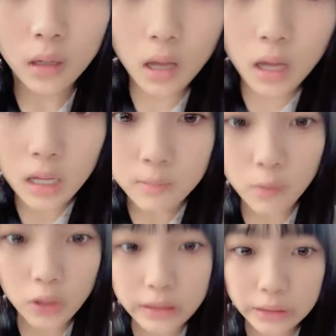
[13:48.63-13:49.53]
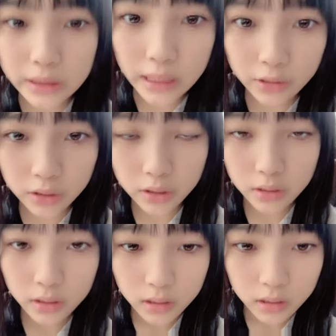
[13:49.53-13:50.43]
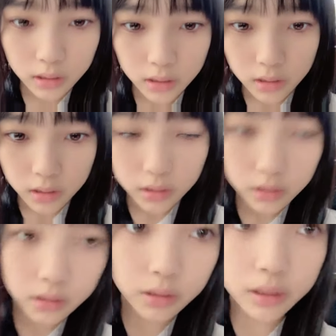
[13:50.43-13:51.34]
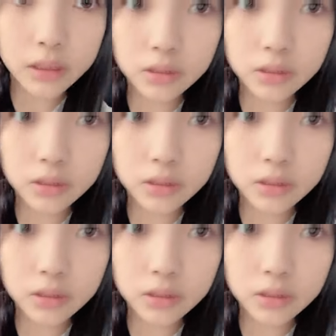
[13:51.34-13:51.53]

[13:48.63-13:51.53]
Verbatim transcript: あもうすぐ出る ?9